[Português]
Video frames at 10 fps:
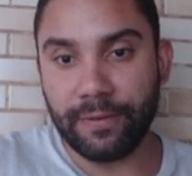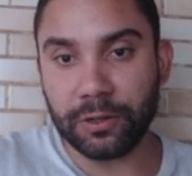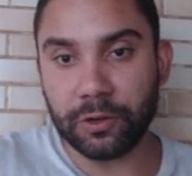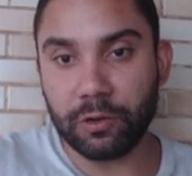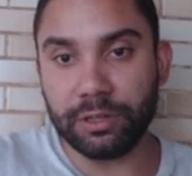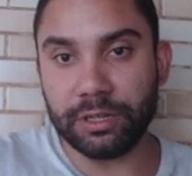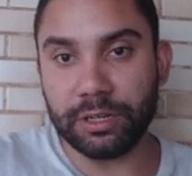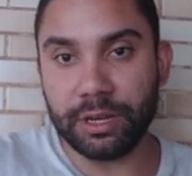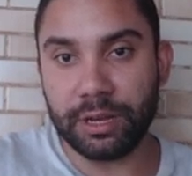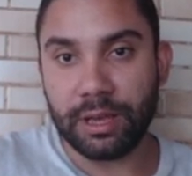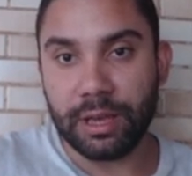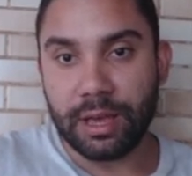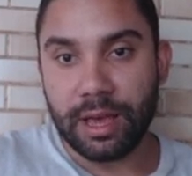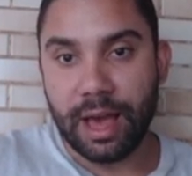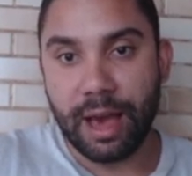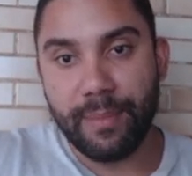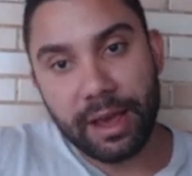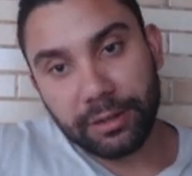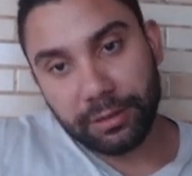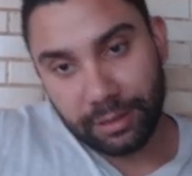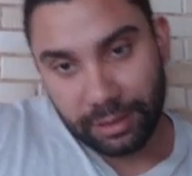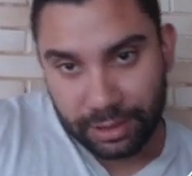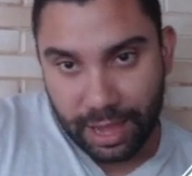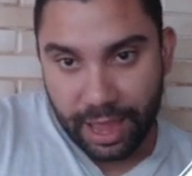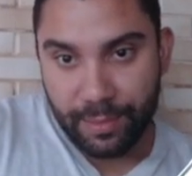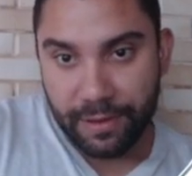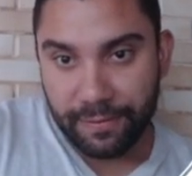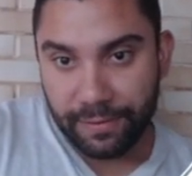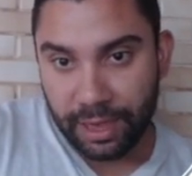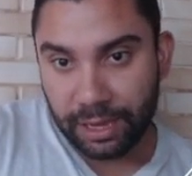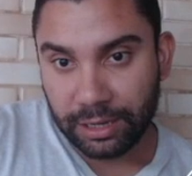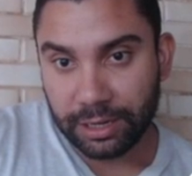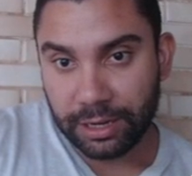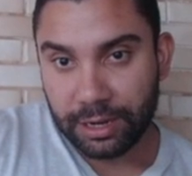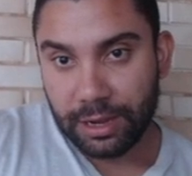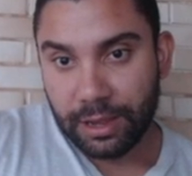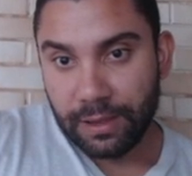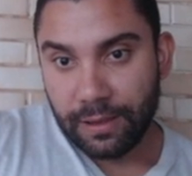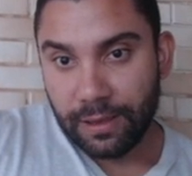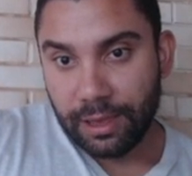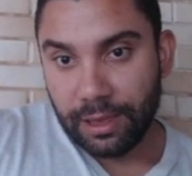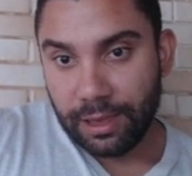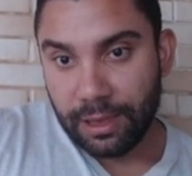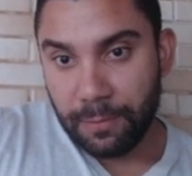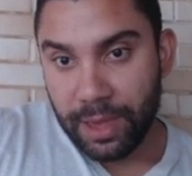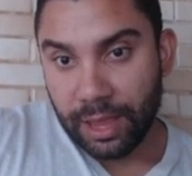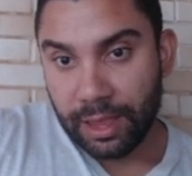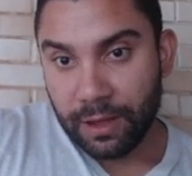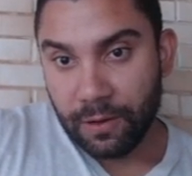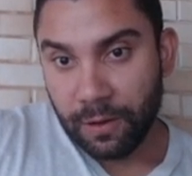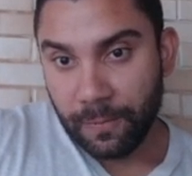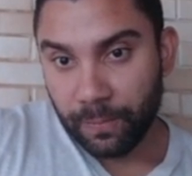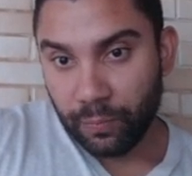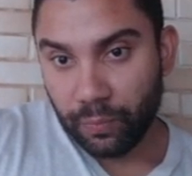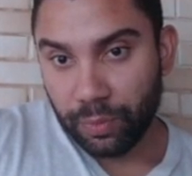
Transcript: Fechou o dia abaixo da EMA 20 e perdeu.